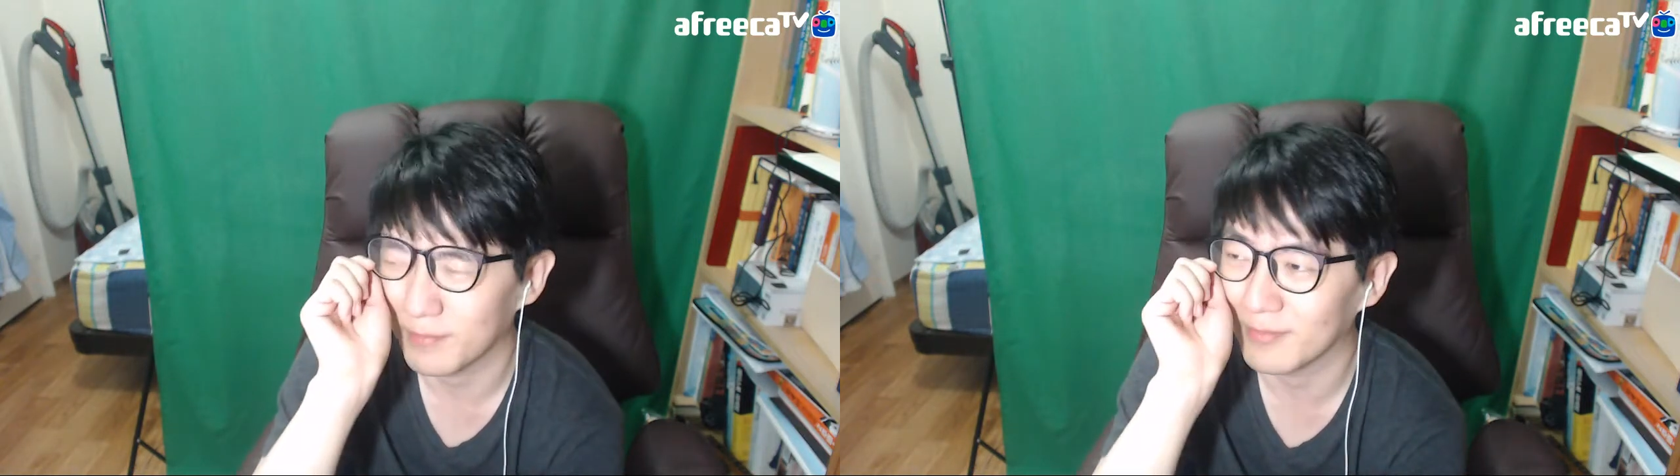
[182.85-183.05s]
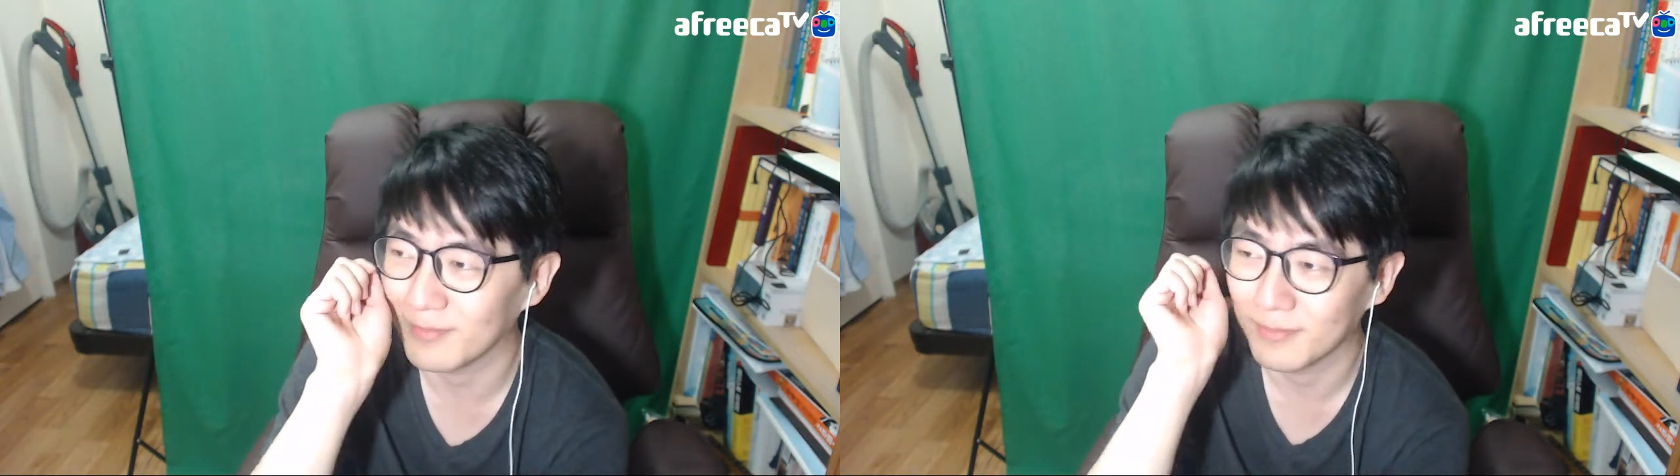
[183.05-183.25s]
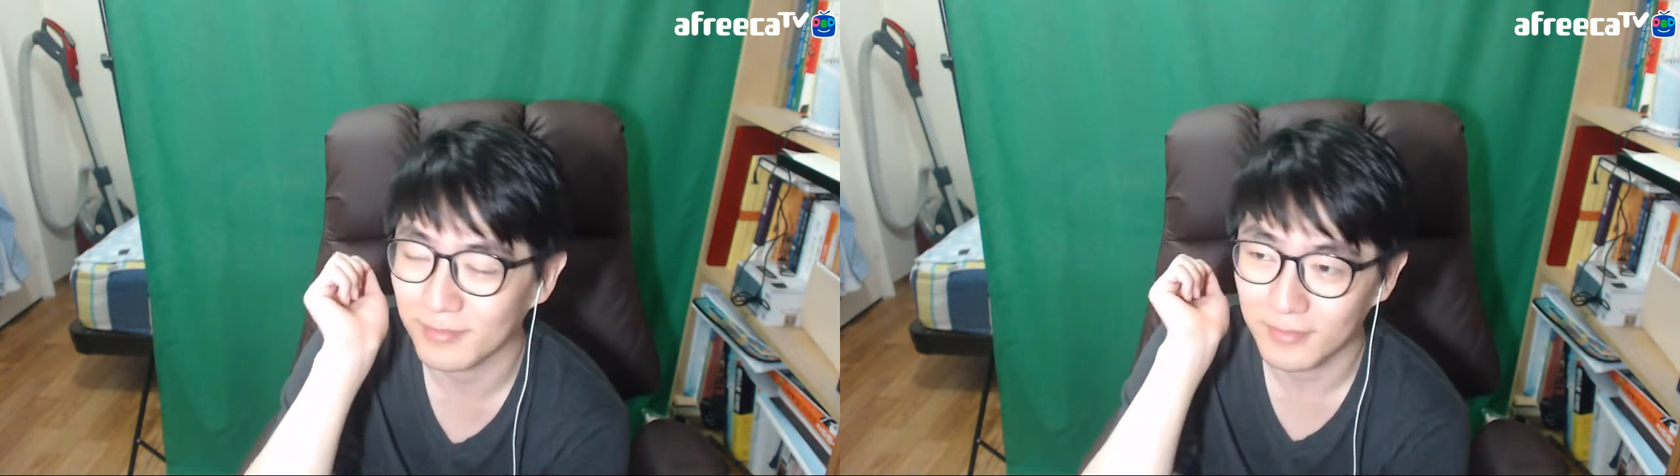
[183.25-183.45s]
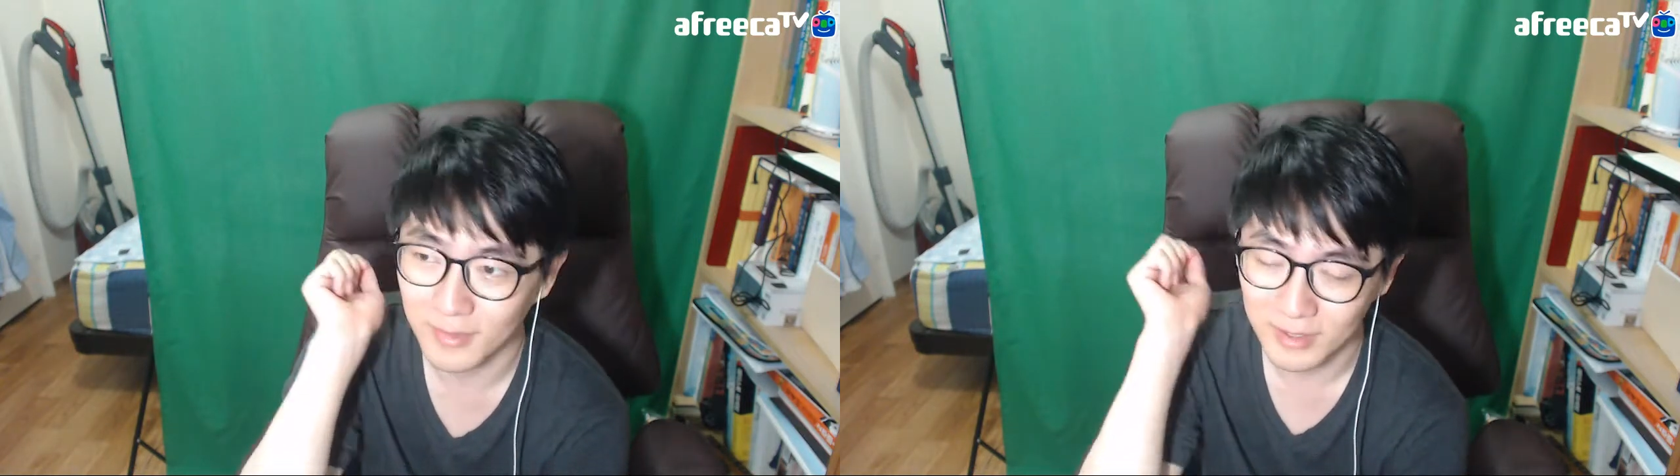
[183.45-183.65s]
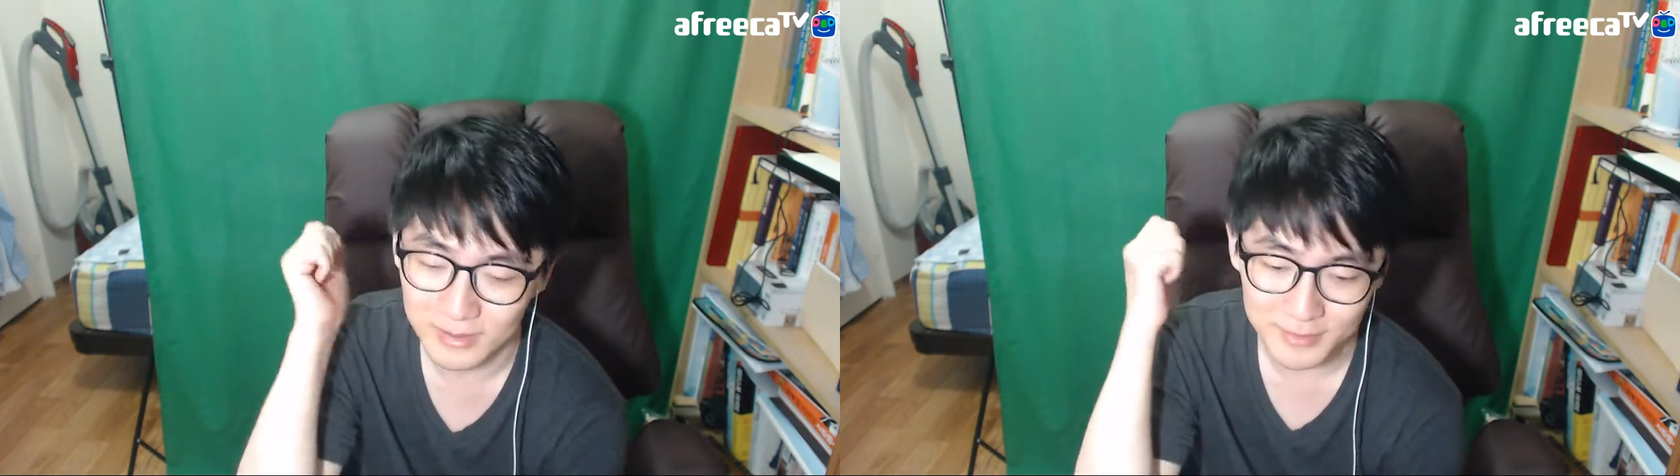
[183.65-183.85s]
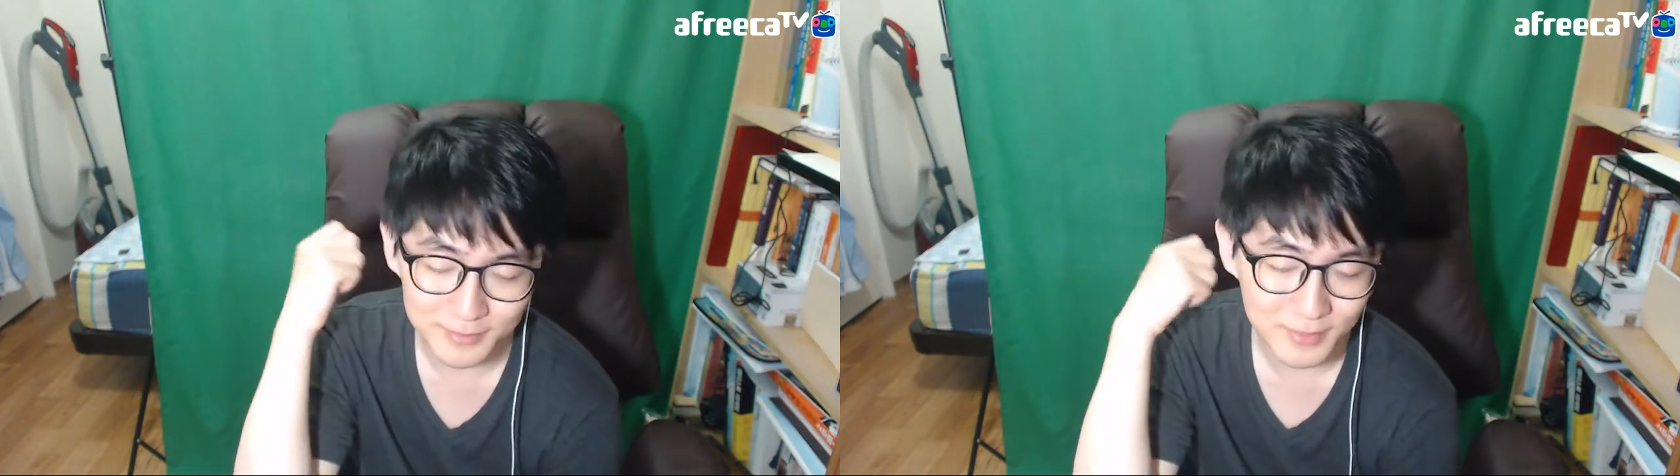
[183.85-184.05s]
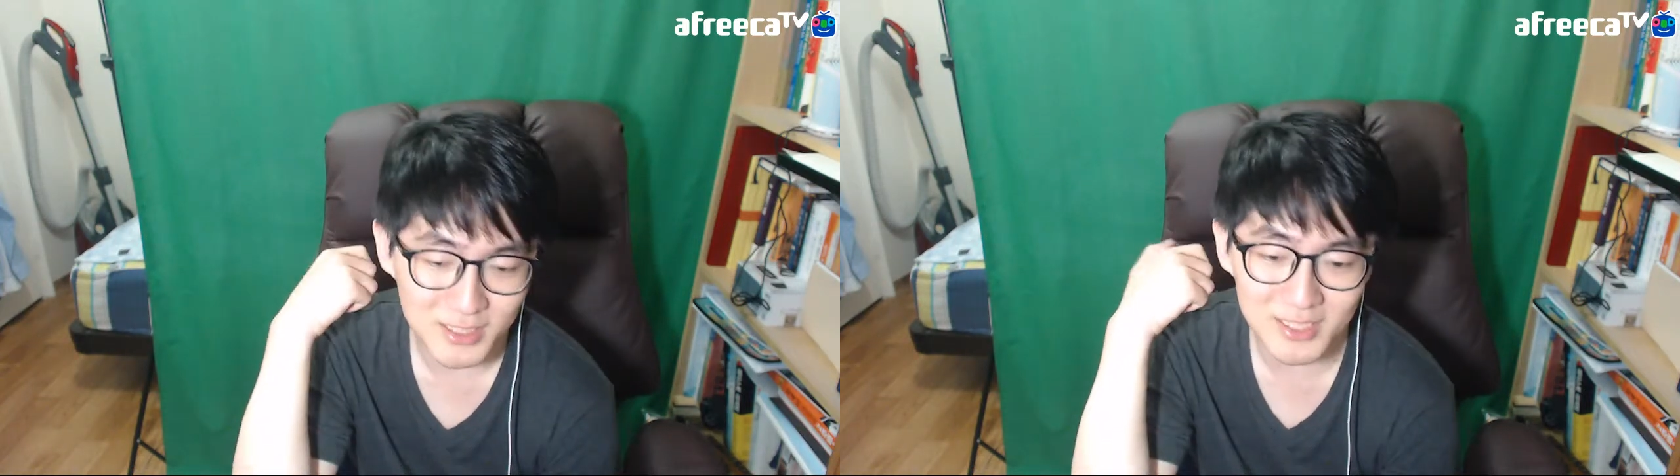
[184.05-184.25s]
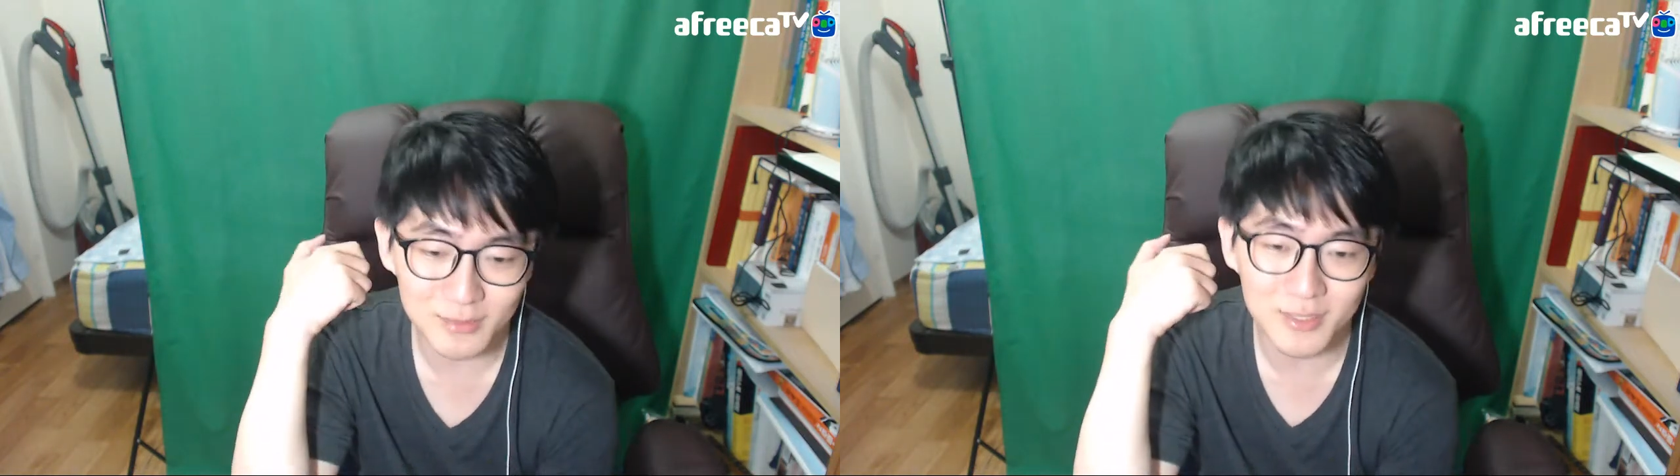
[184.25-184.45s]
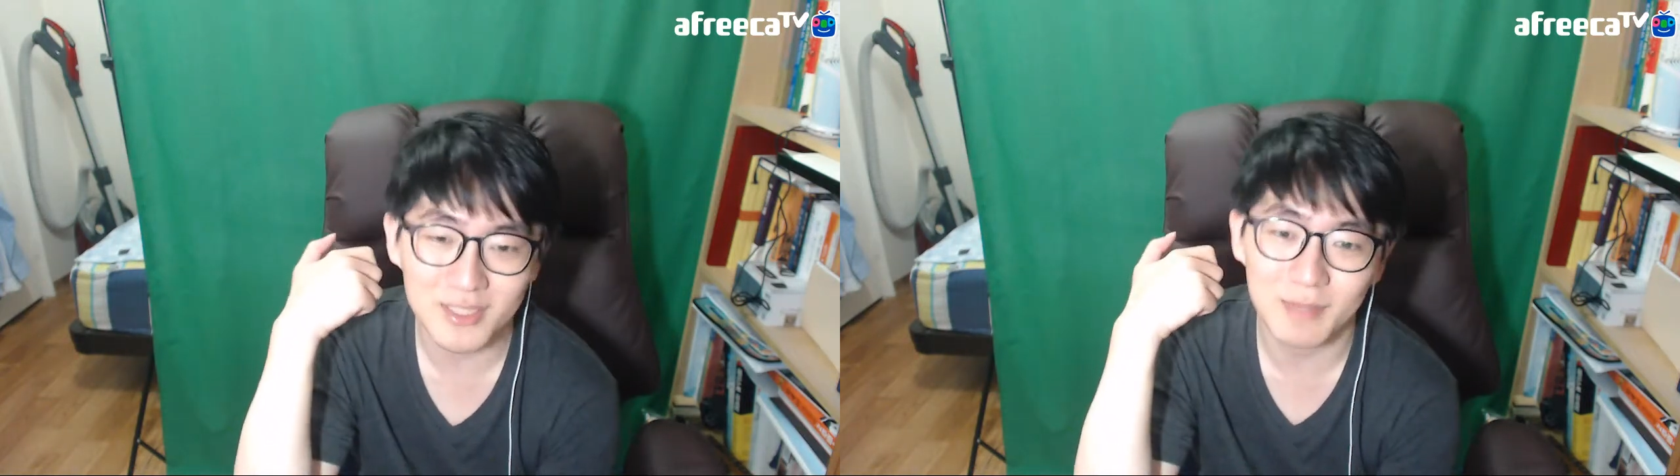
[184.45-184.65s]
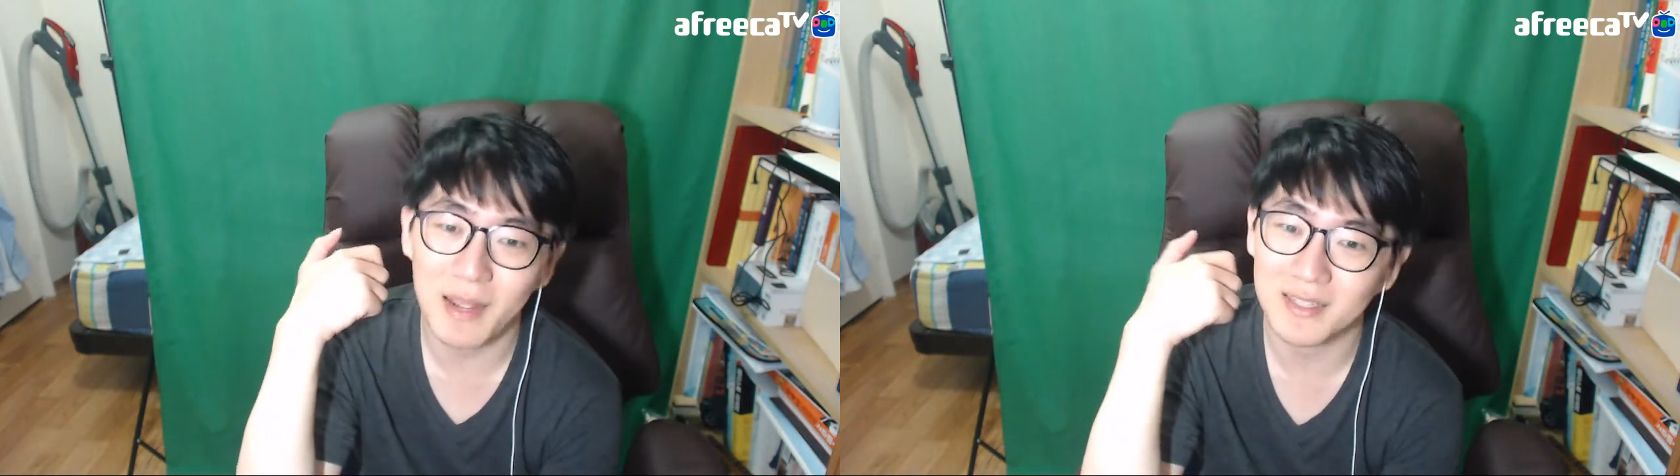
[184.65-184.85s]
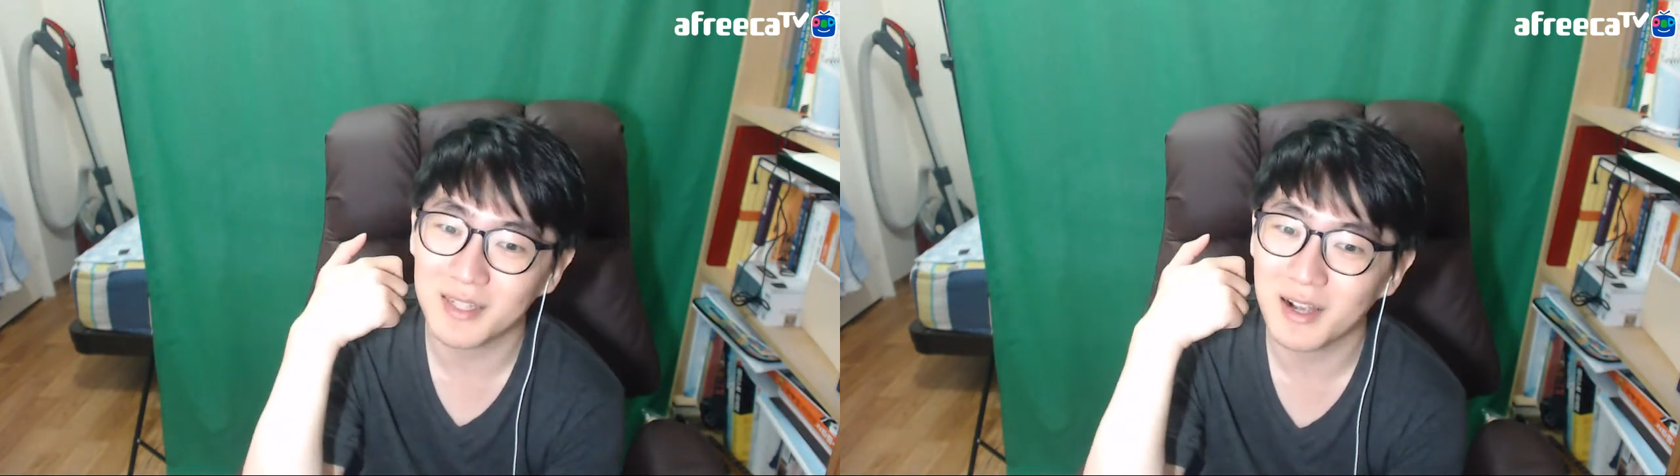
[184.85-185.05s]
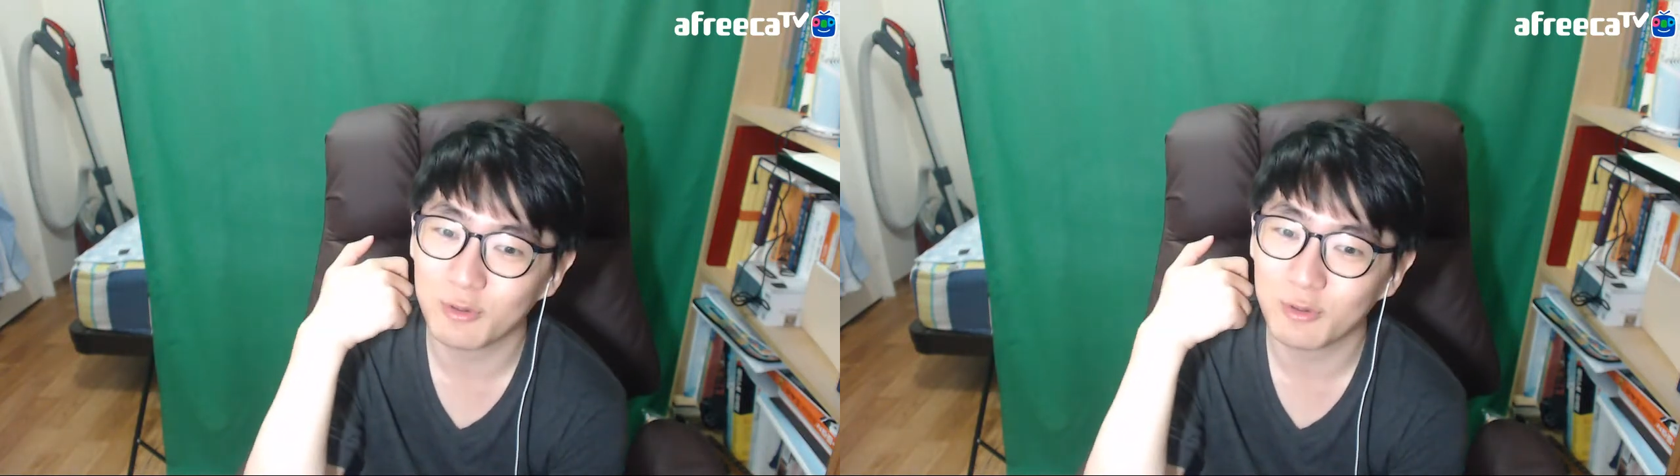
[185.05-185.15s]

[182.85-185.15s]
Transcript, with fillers: 음. 지금은 이제 발사